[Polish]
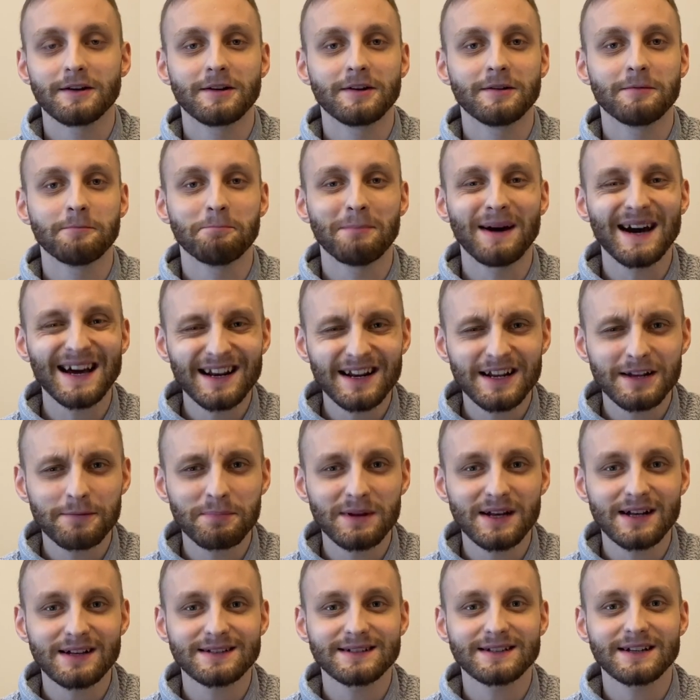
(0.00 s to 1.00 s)
Marek
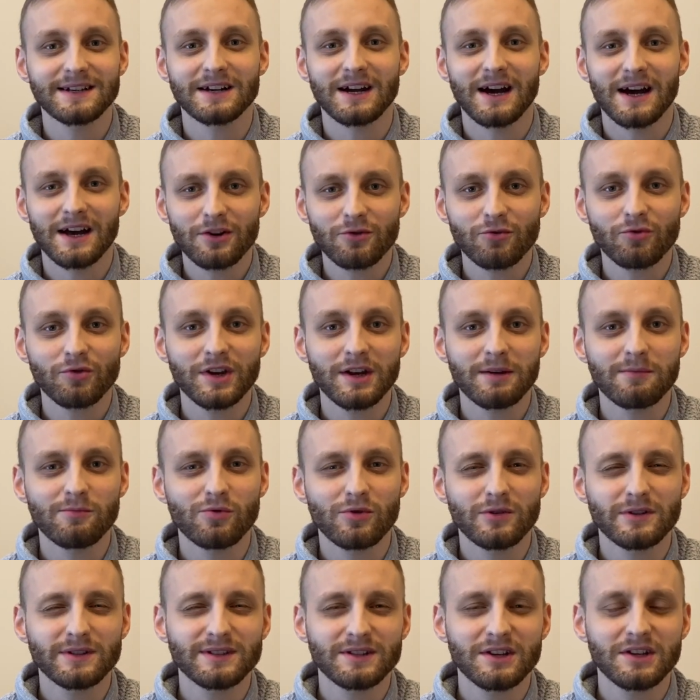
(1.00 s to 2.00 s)
Piasek, Artur
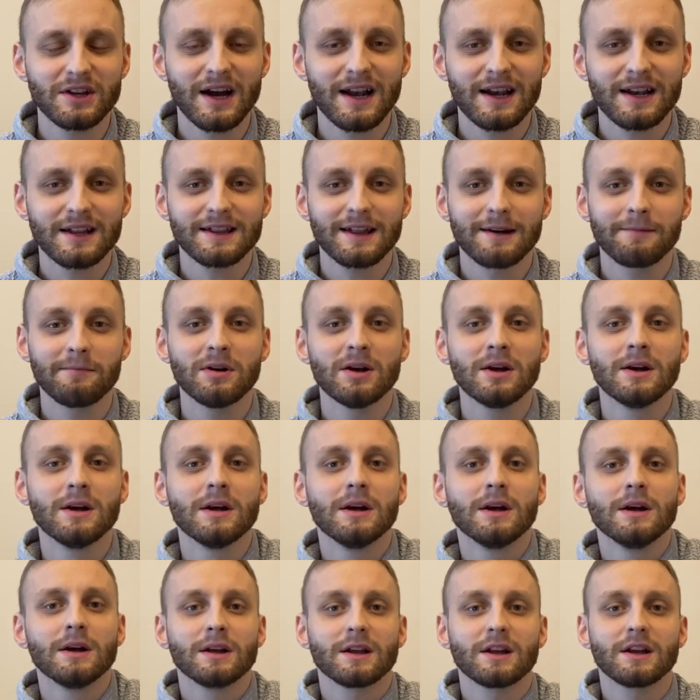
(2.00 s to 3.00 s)
Jabłoński, ale tam
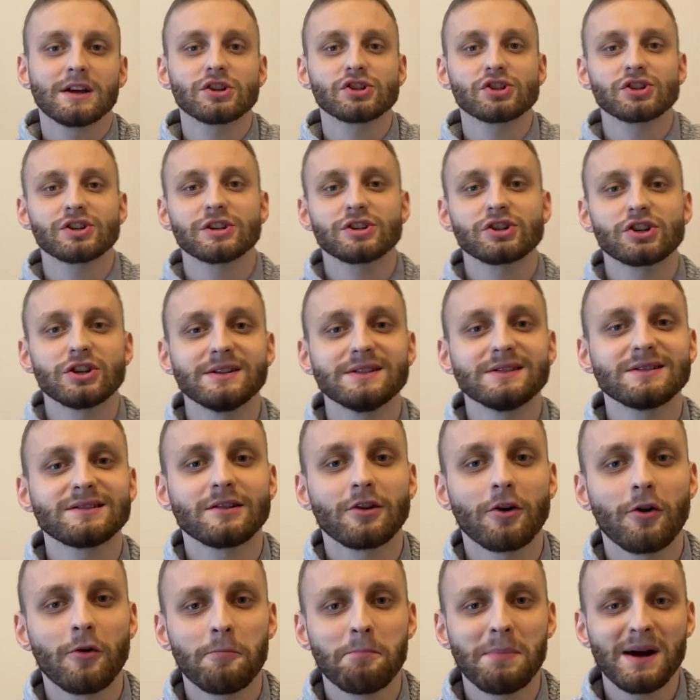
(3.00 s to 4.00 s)
jeszcze
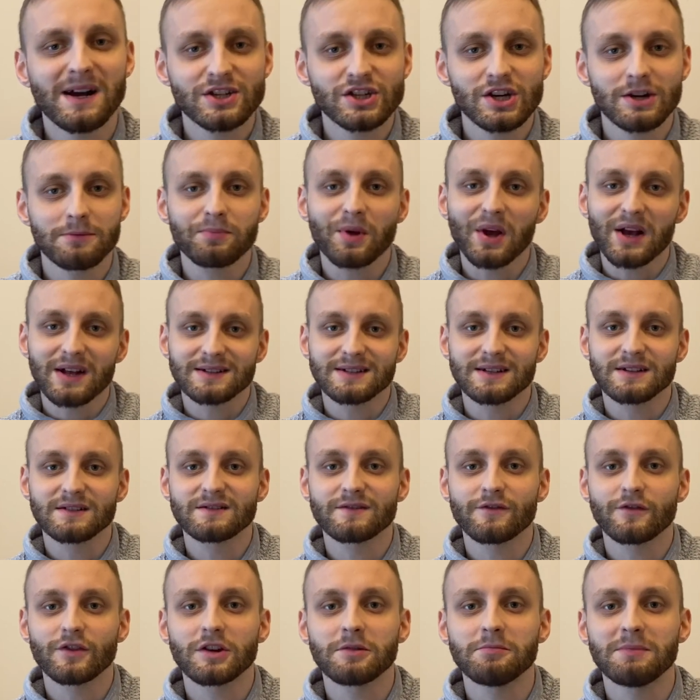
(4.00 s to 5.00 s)
często Basia Piasek w
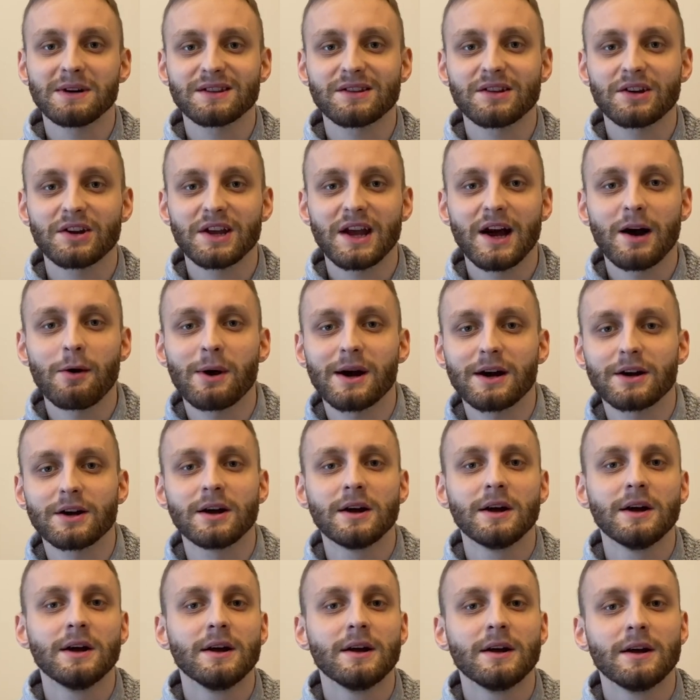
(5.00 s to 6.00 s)
swoich materiałach
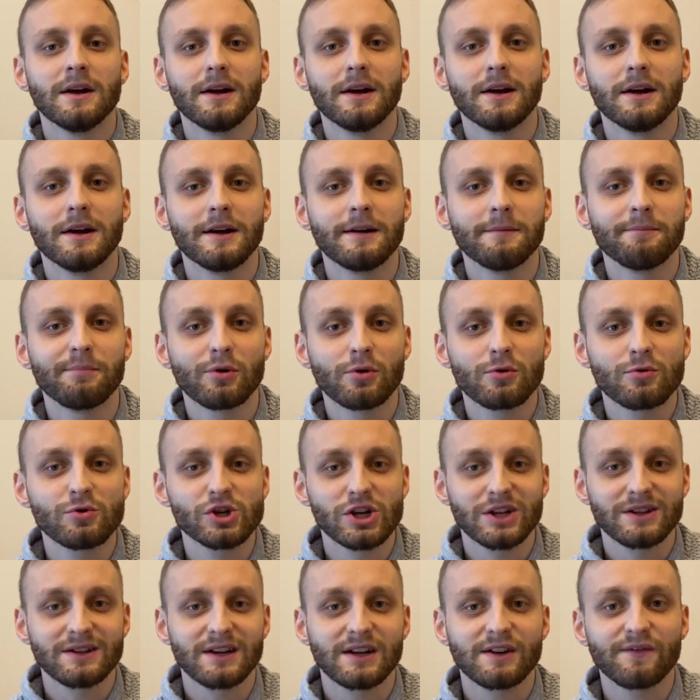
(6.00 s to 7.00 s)
e,
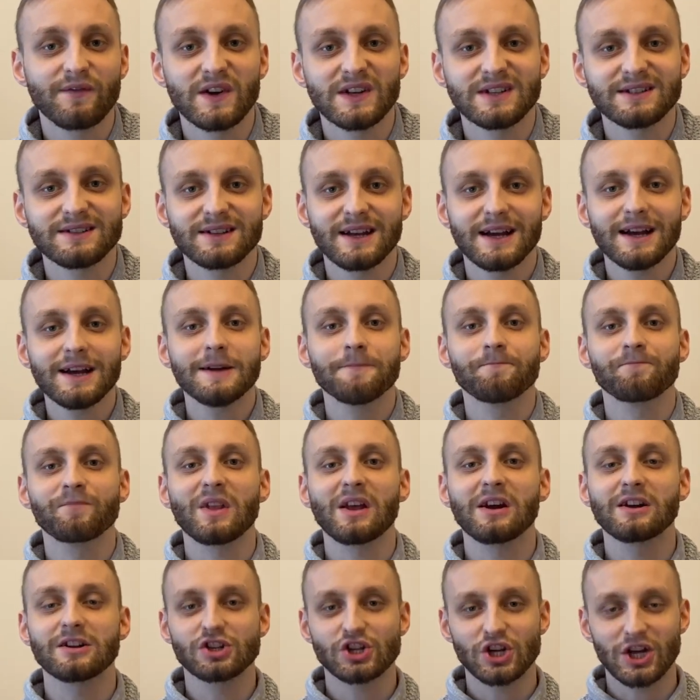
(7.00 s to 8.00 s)
porusza te kwestie,
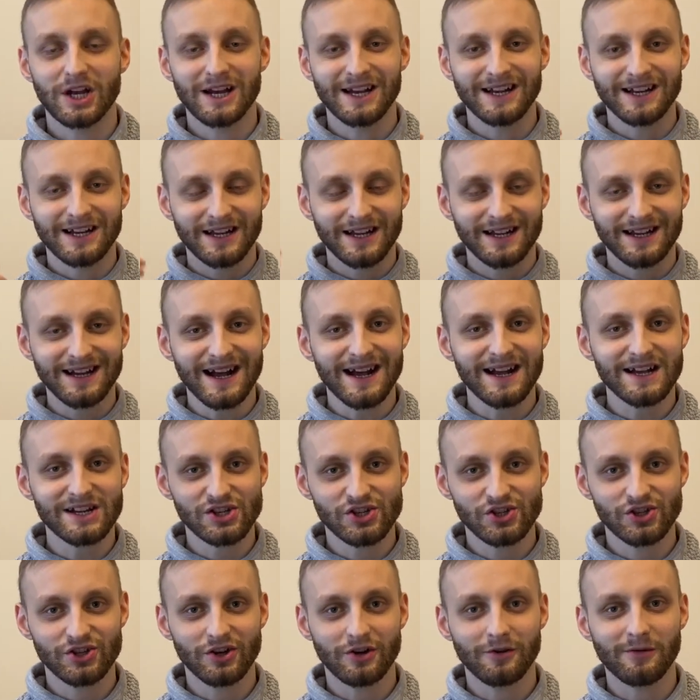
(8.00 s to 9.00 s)
że
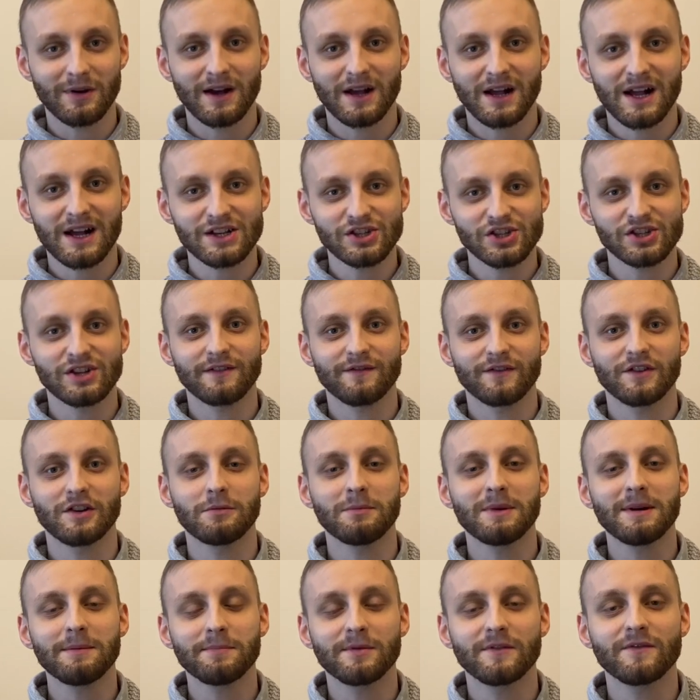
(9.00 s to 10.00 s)
każda, każda
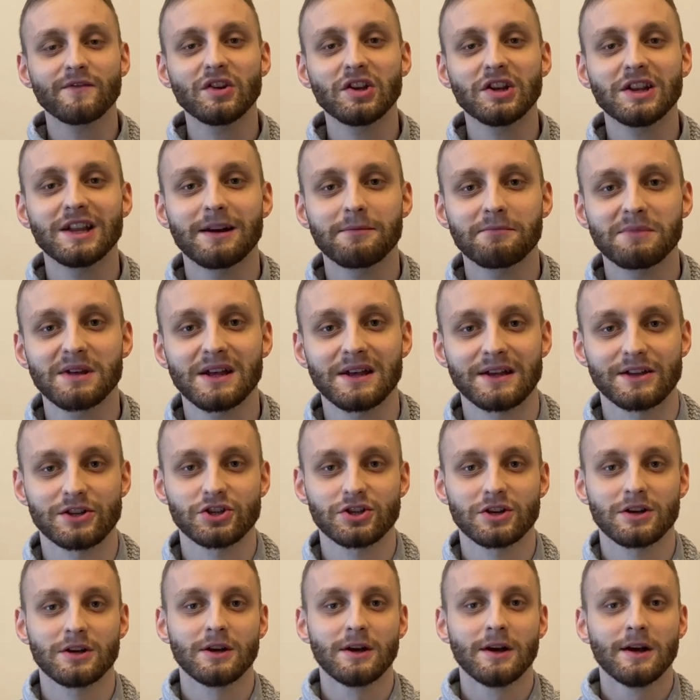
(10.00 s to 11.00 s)
firma powinna
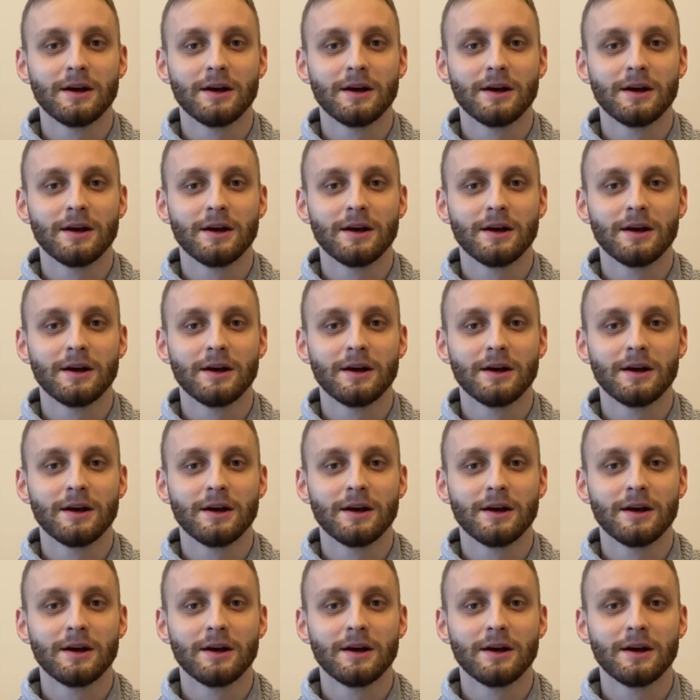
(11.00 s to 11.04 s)
mieć